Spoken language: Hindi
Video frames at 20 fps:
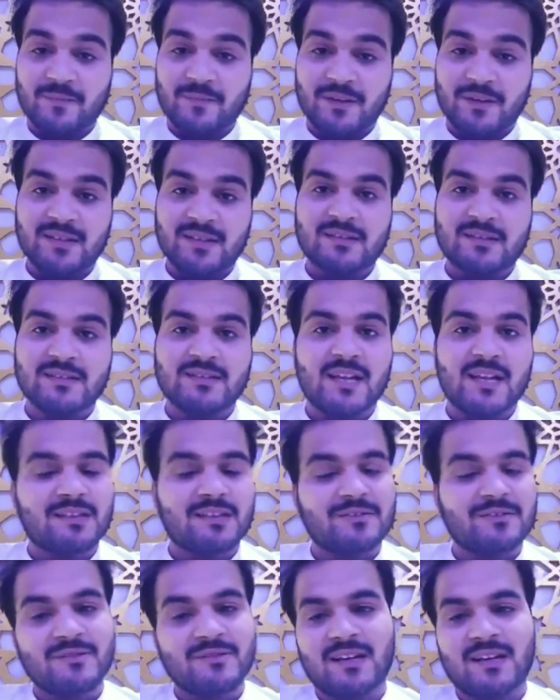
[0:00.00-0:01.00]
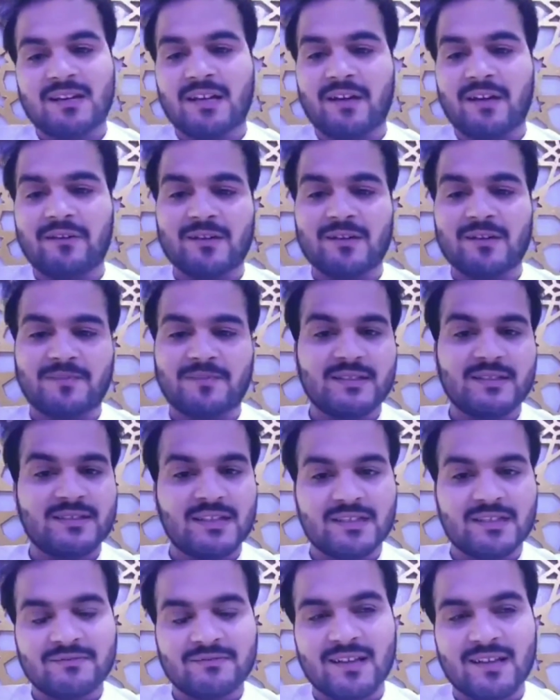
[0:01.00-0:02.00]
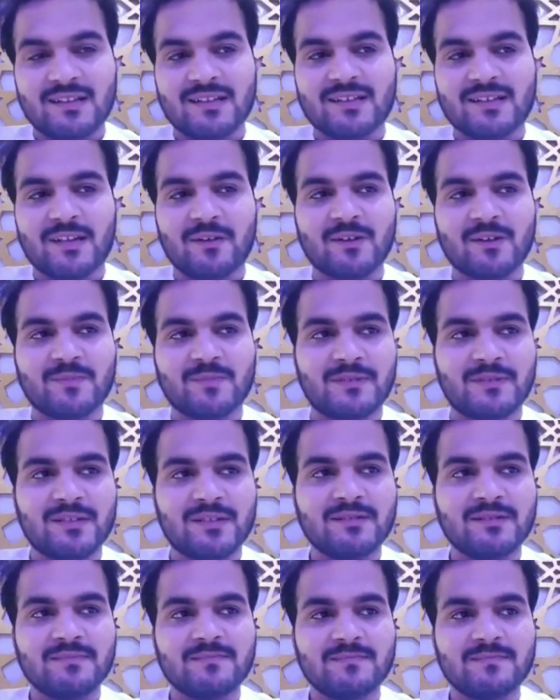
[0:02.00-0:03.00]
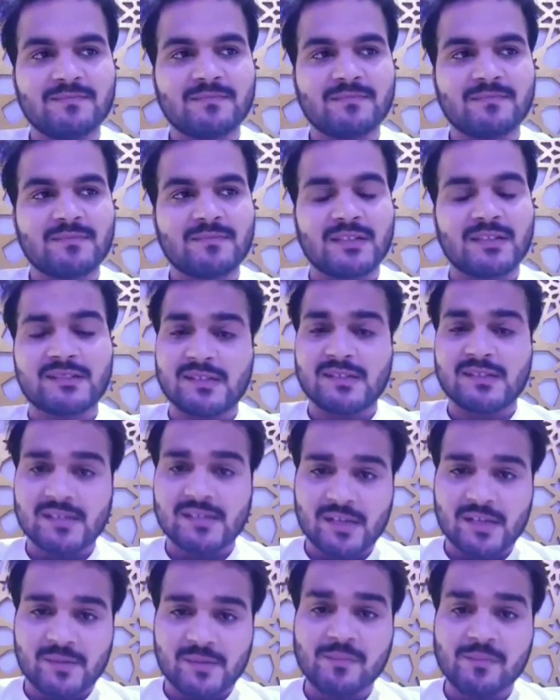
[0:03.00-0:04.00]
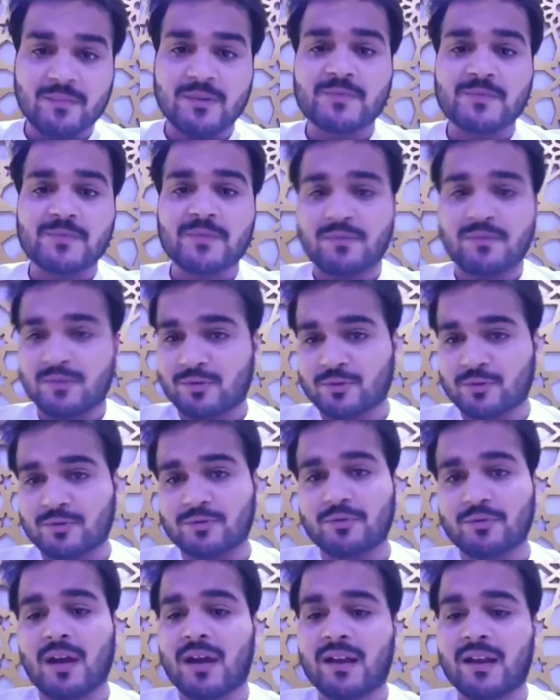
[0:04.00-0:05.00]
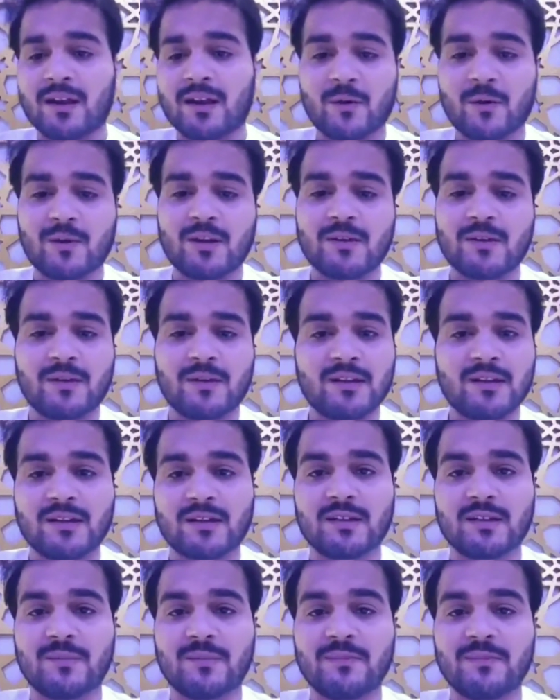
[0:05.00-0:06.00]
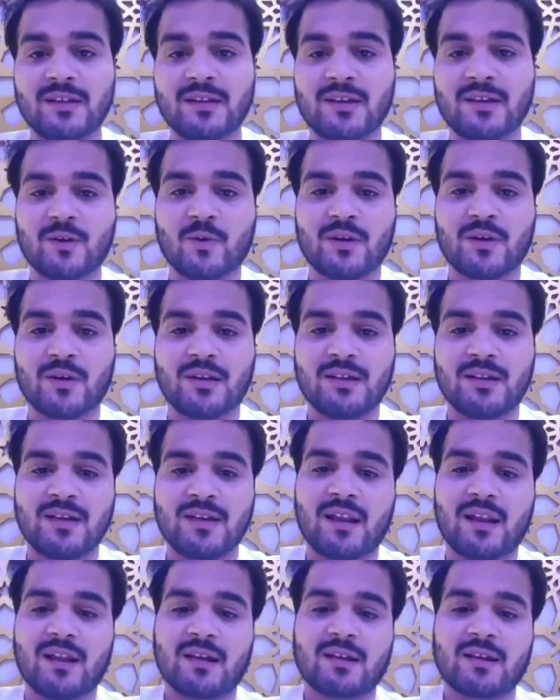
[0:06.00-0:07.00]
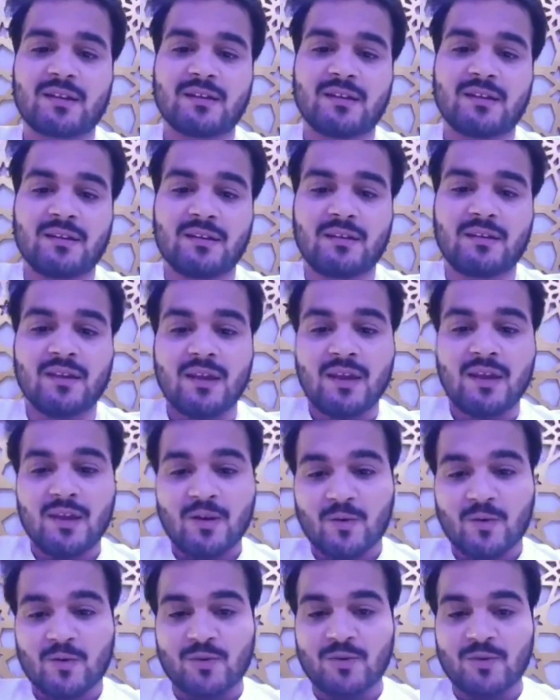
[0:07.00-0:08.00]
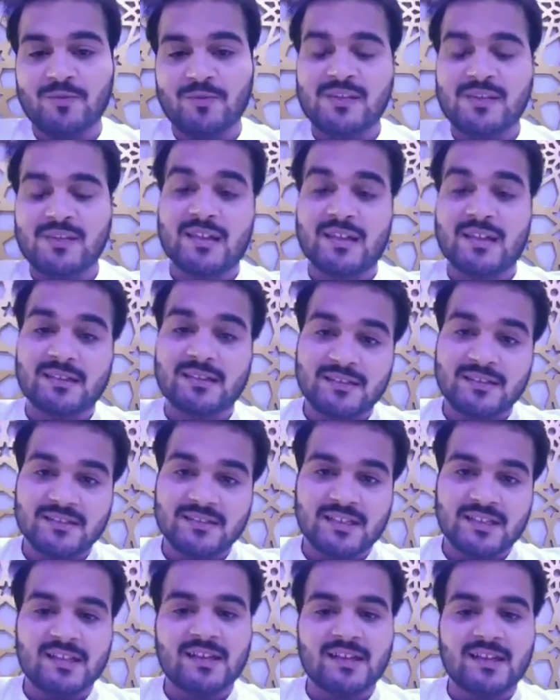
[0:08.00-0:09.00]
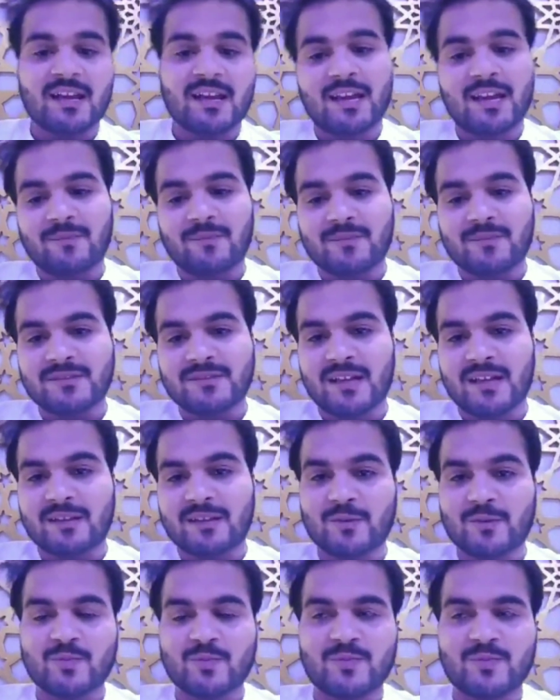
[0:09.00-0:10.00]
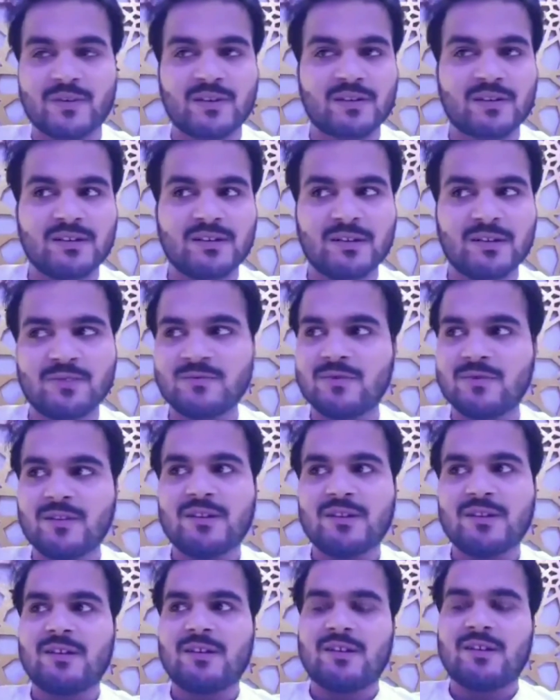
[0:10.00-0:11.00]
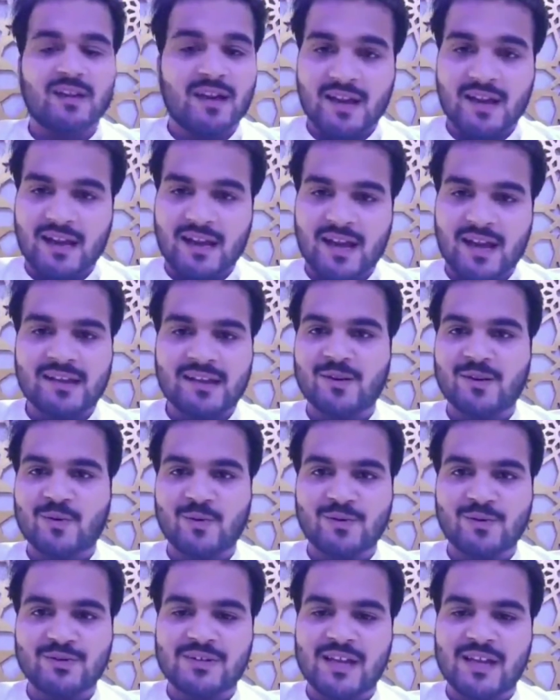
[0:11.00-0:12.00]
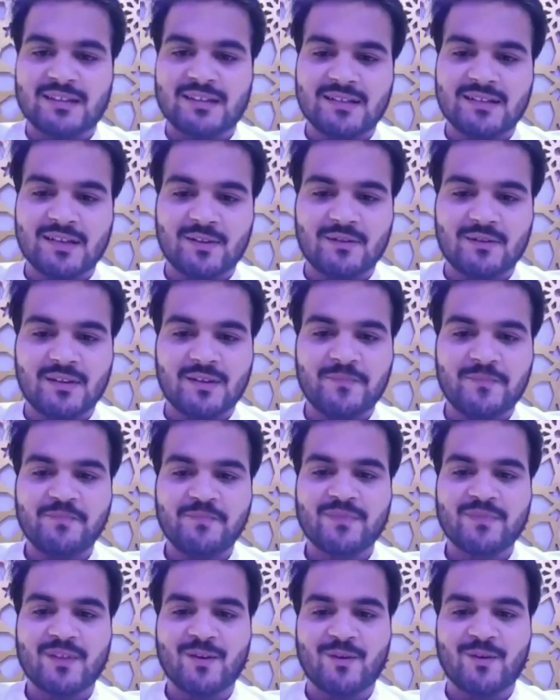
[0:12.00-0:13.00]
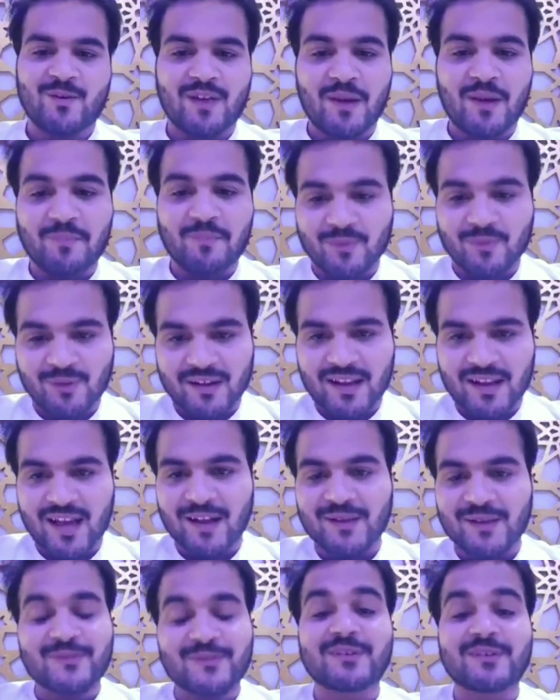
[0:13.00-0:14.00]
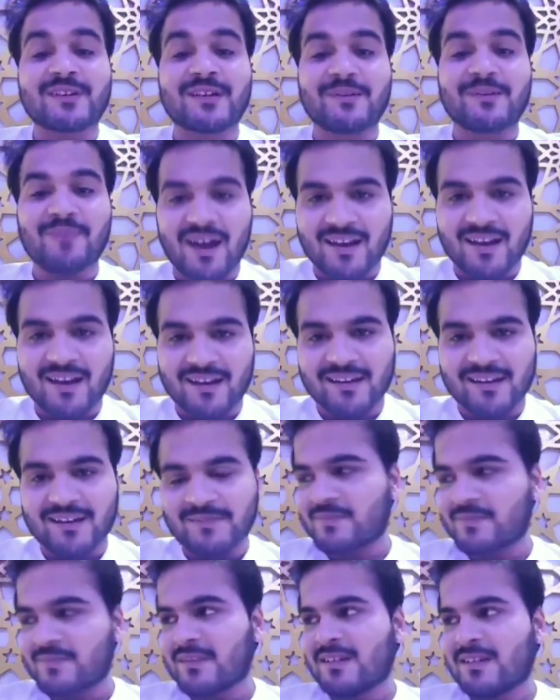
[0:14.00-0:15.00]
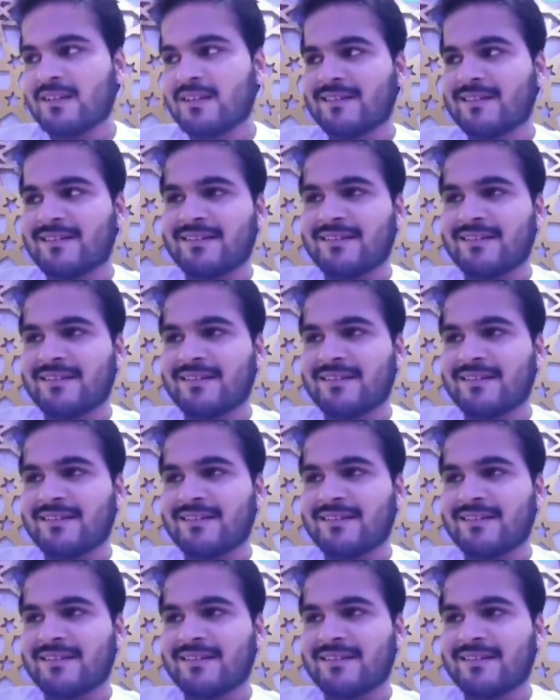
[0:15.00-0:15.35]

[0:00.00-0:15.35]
सबसे पहले तो जातिवाद हटावे के पड़ी जातिवाद हटावे के पड़ी ऐसे नहीं कि हम भी बचपन में गुदू गाना गौले बने लेकिन हमने के अगर ही ना रहे कि नहीं कोई भी जात के नीचा देखा के अपन जात के ऊपर कल जाऊँ कलाकार के कोनो जाति ना होला और आप लोग के लागत हुई कि हम आके